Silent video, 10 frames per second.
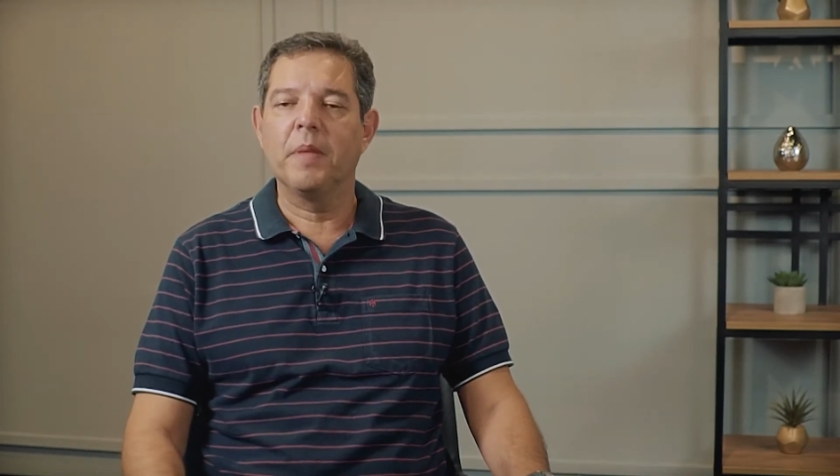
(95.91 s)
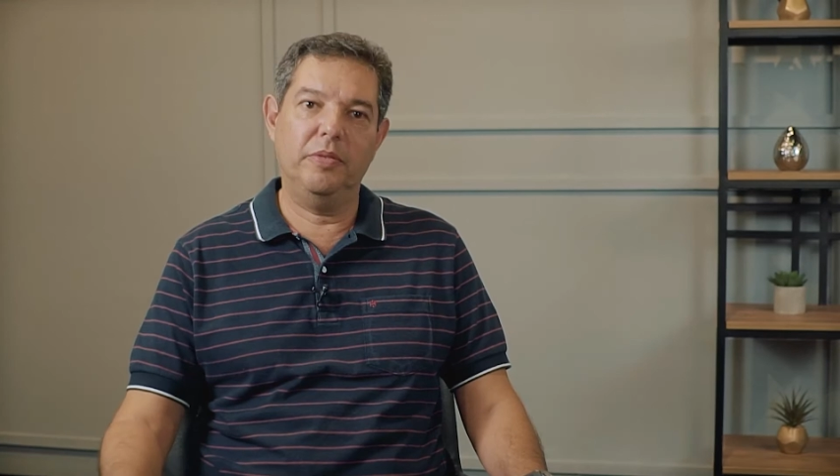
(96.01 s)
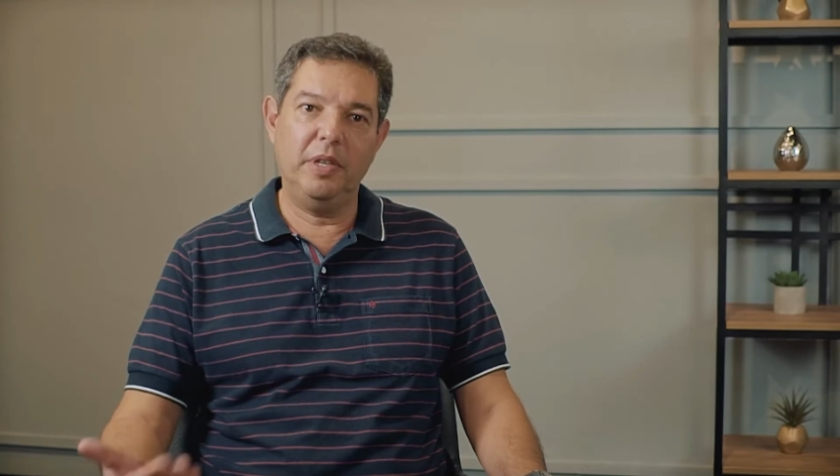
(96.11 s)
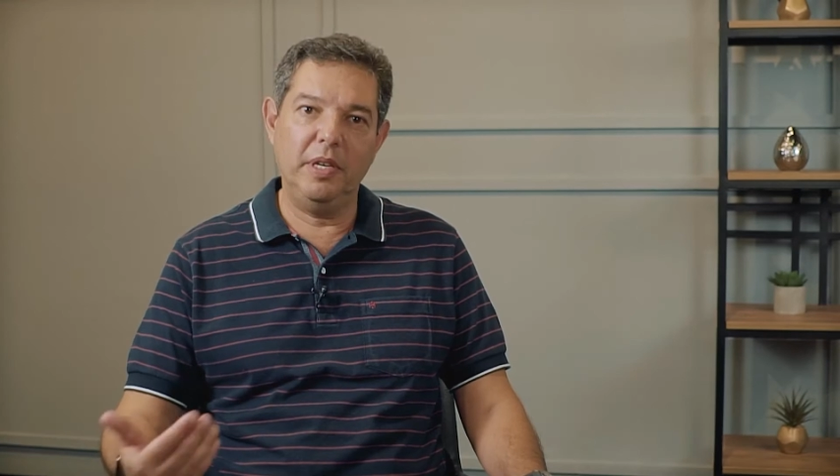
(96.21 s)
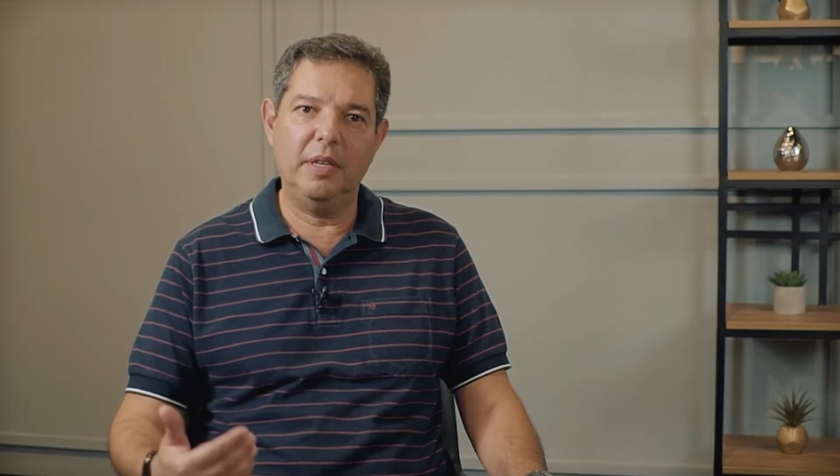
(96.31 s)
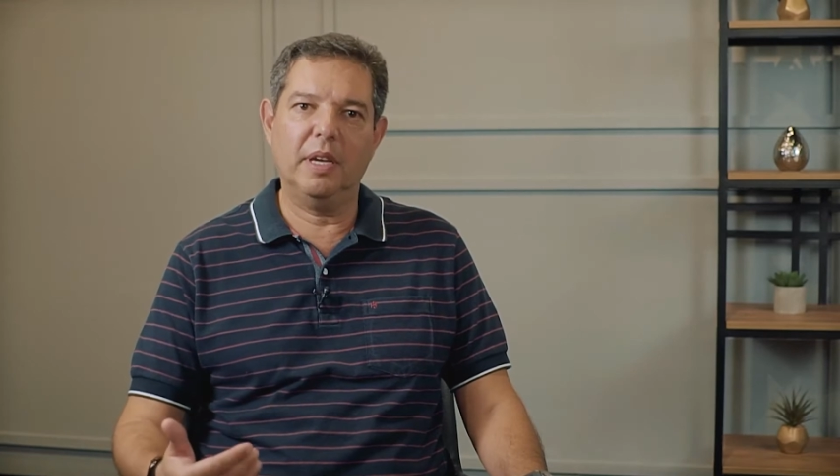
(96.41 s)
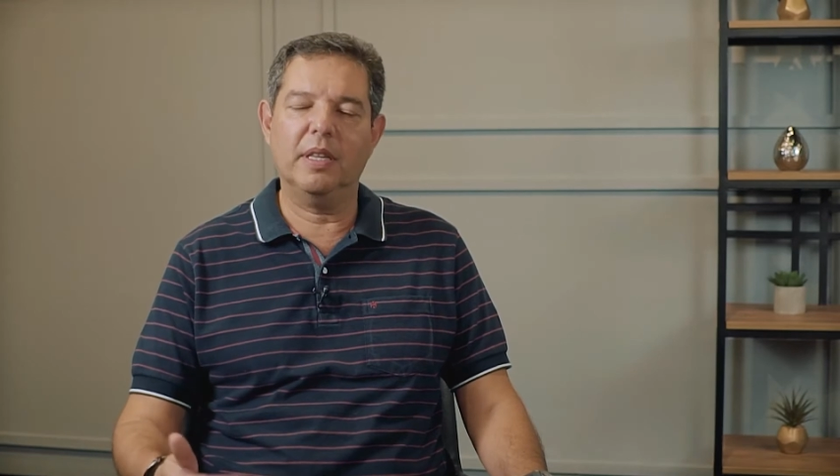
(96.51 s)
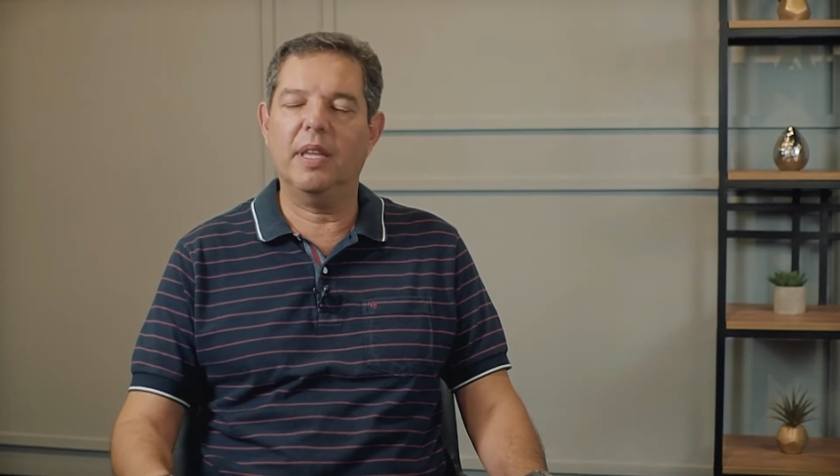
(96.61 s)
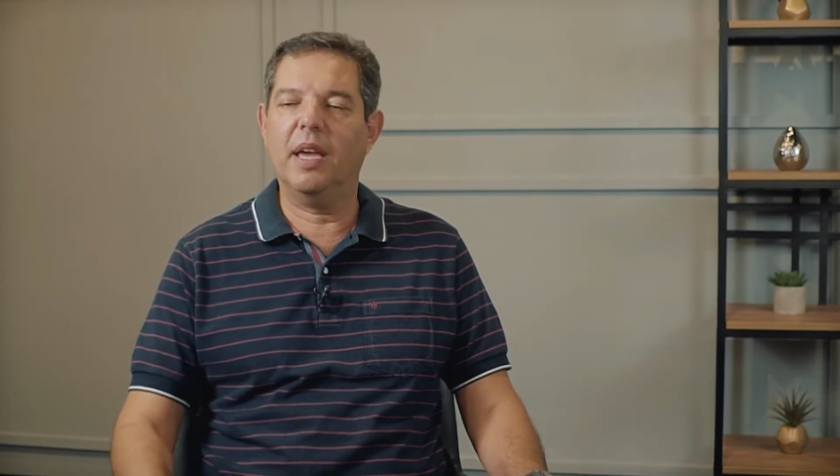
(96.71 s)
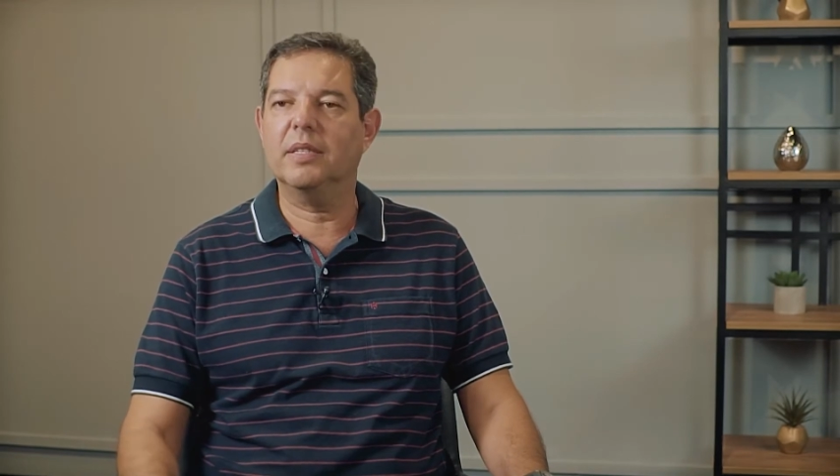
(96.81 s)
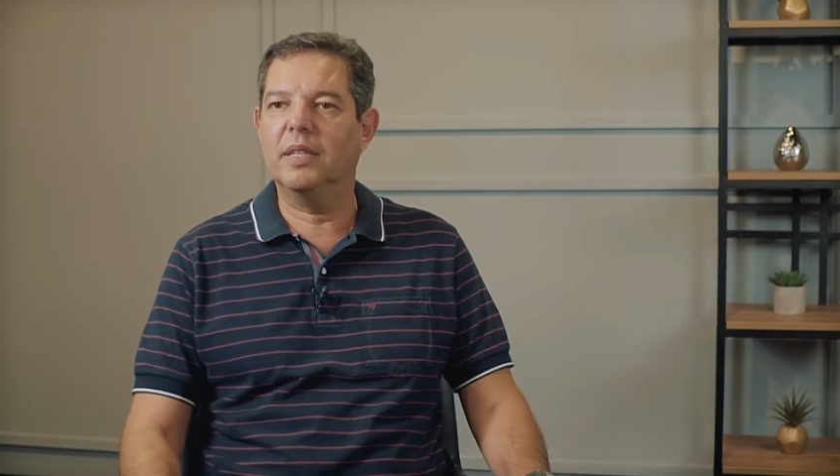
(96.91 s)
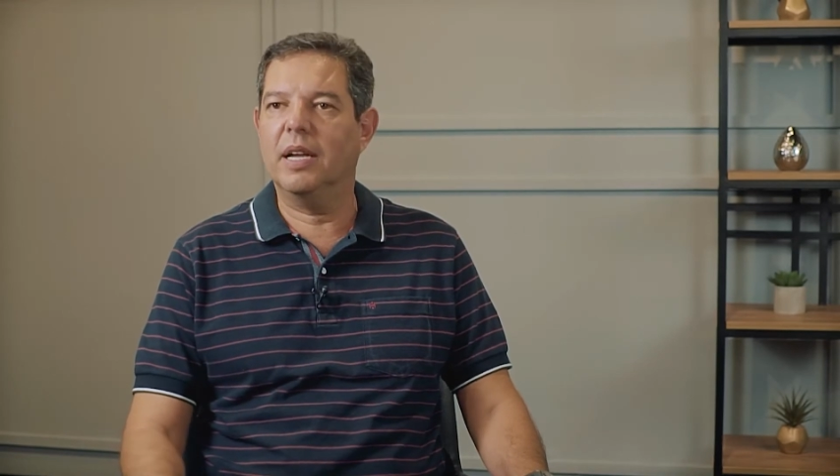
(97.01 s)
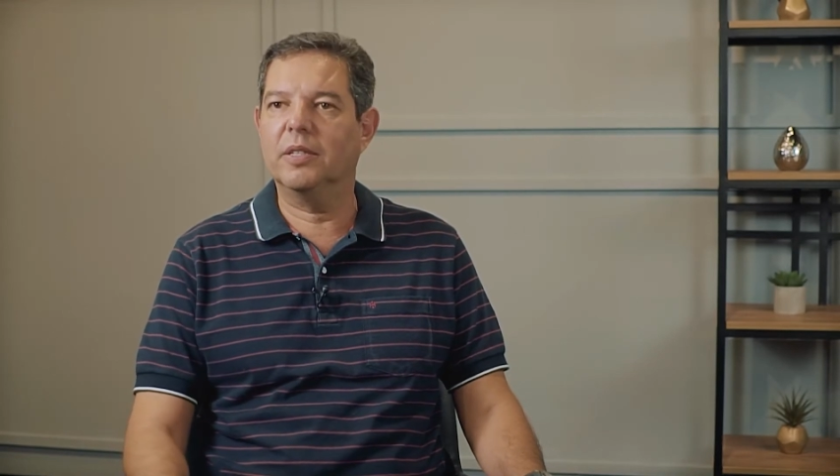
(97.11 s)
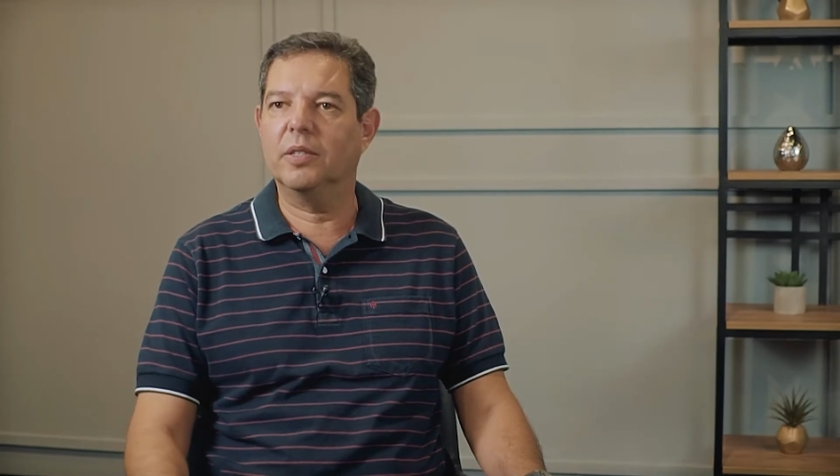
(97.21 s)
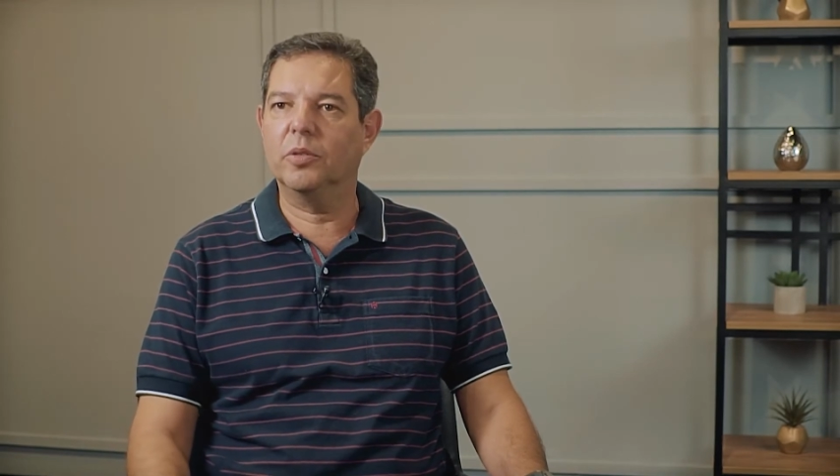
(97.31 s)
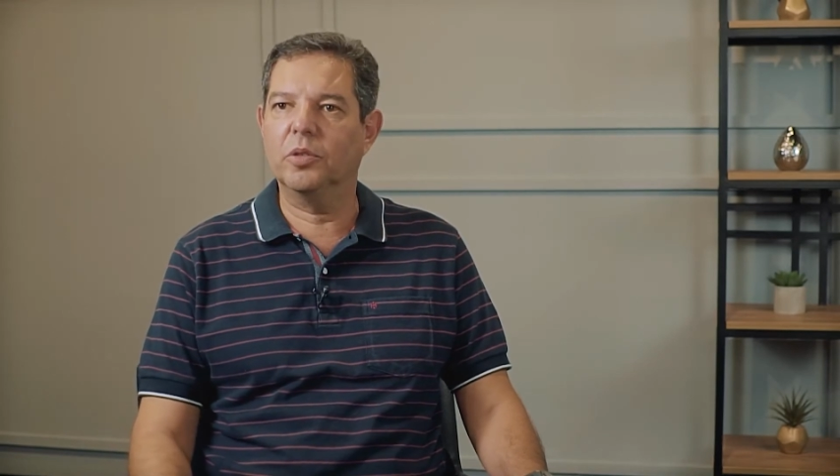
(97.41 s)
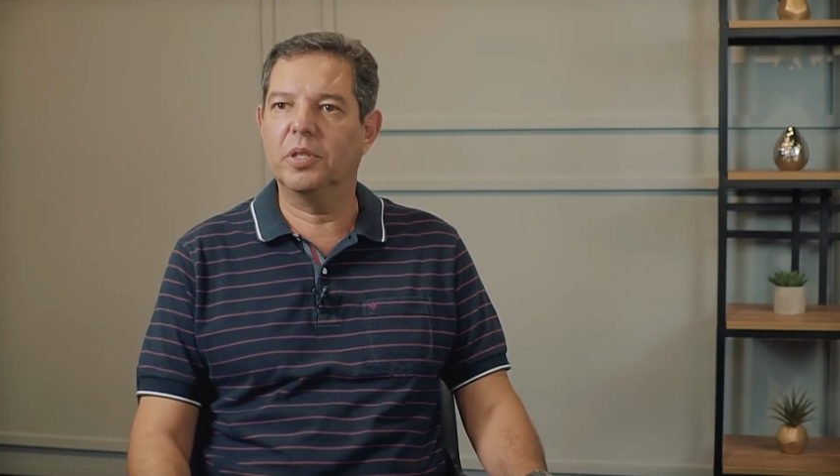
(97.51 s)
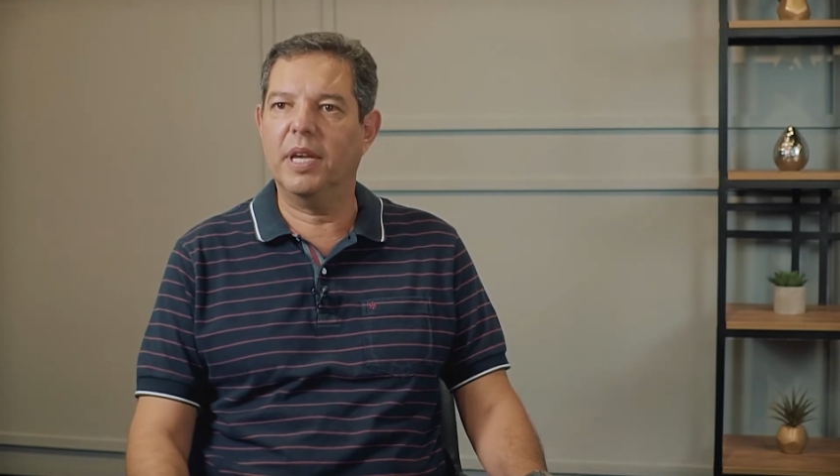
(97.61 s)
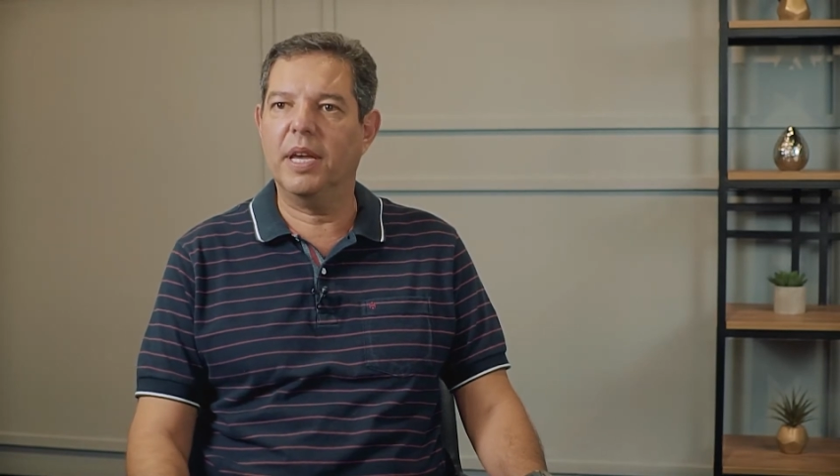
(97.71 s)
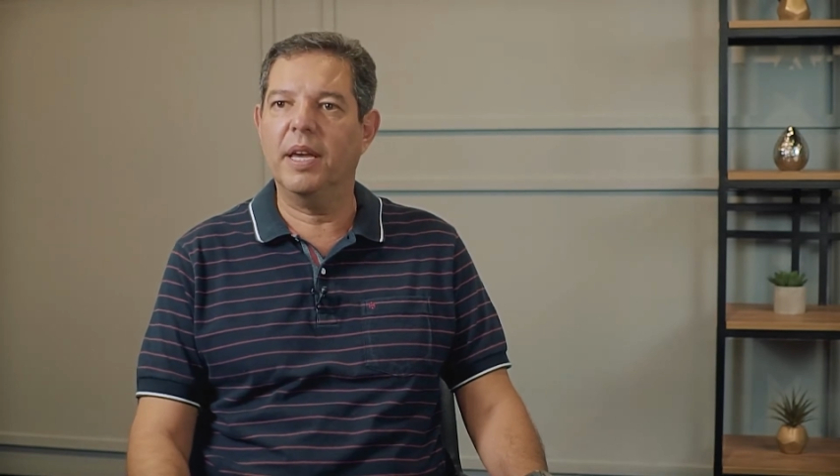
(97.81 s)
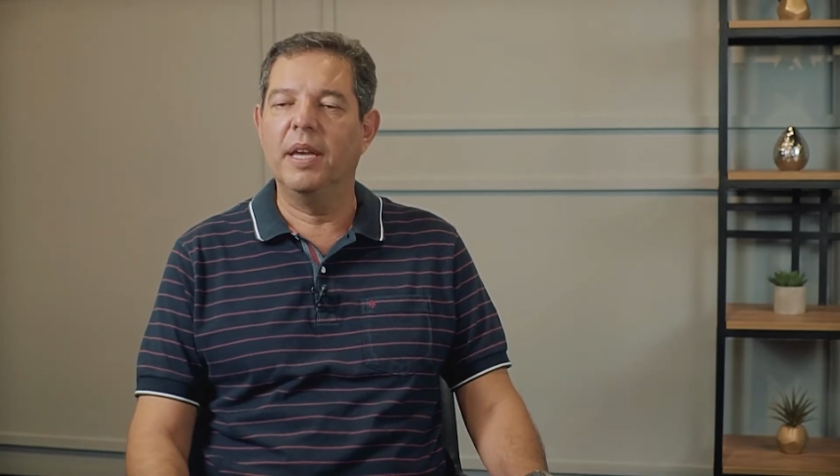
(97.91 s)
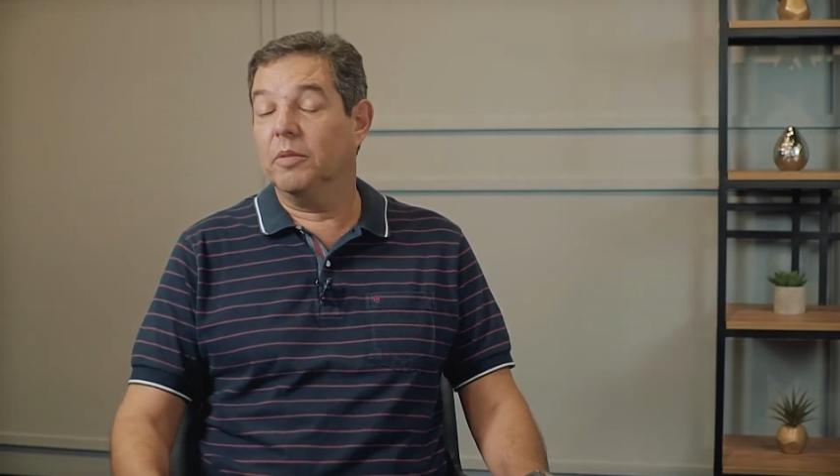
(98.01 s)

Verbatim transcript: Vim até a cidade de São José.